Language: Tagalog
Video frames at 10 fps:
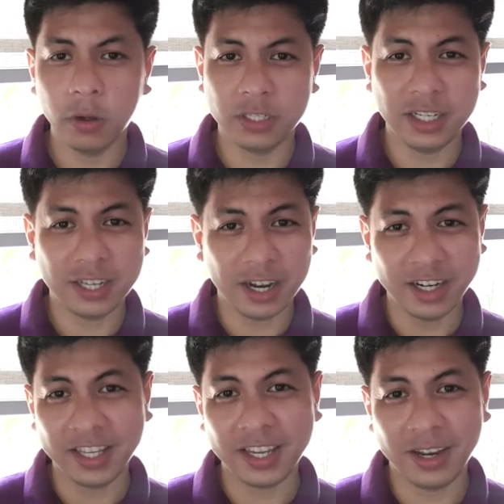sa isang
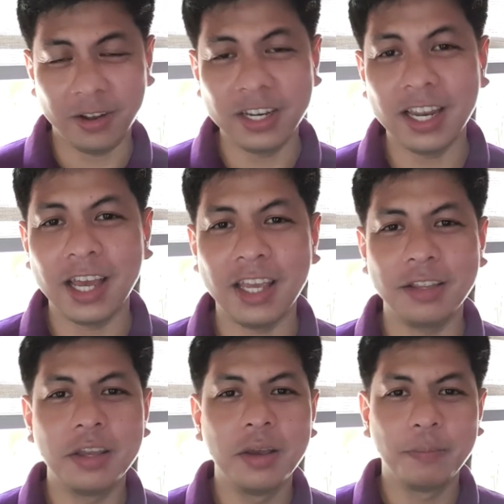article online,
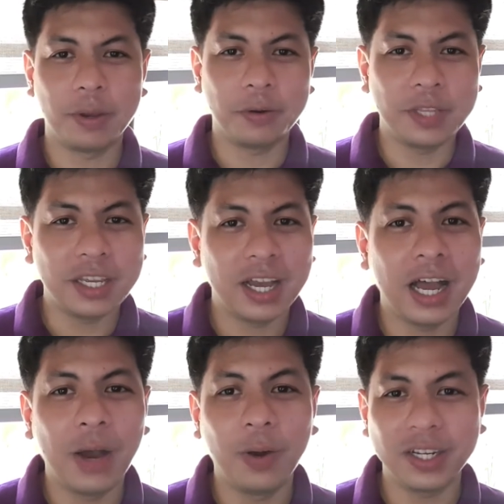pero hindi ka
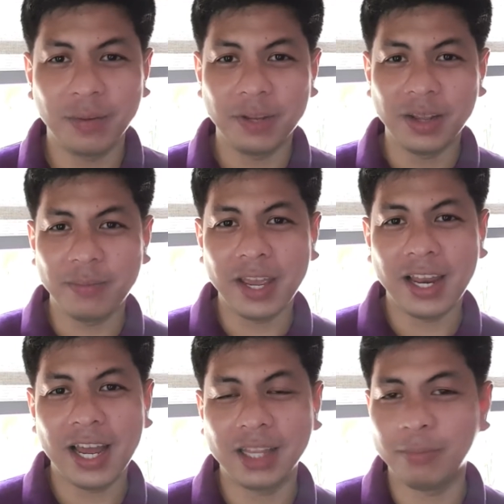hawak ng
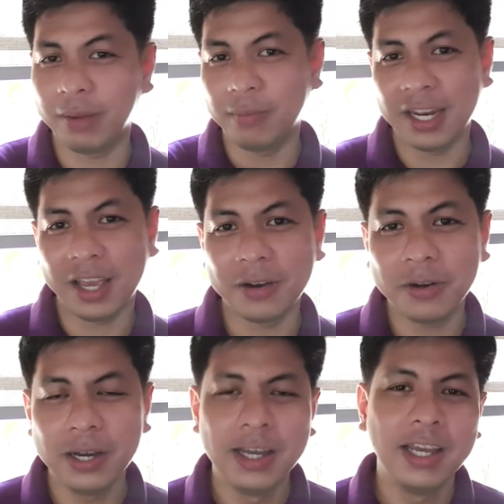manibela at
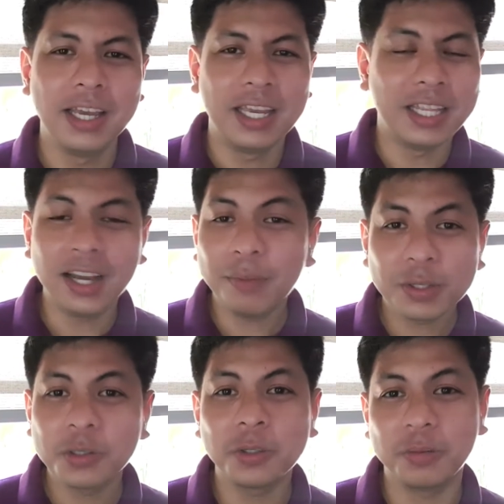magmaneho, hindi ka
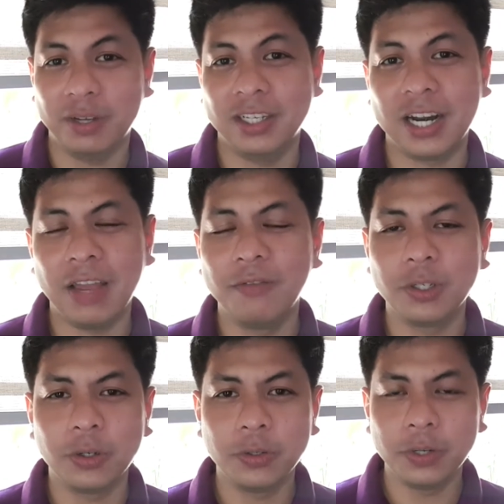matututong mag-drive.
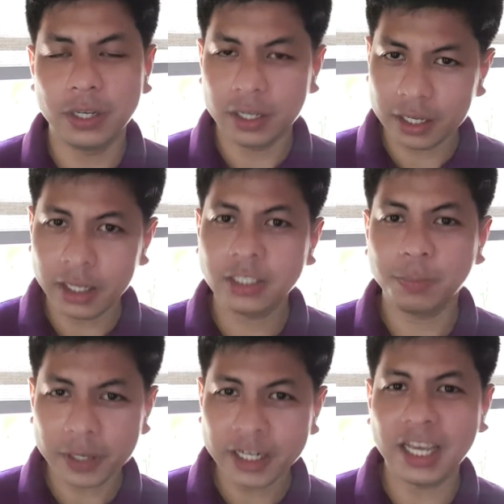So,
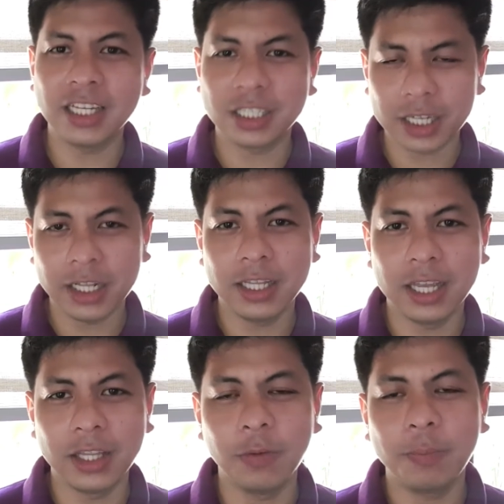experiential
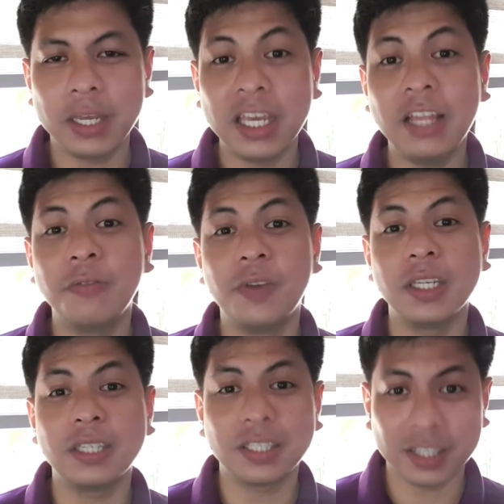din yung pag
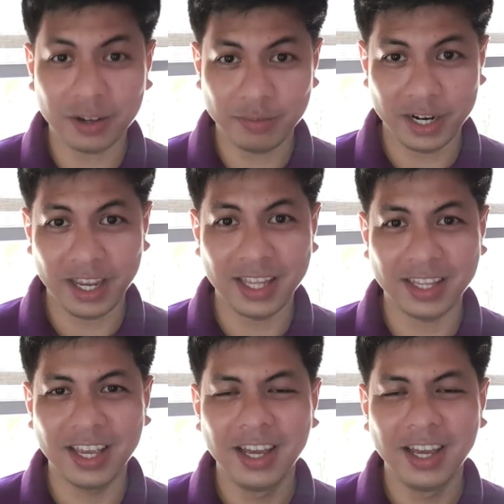invest sa stock market.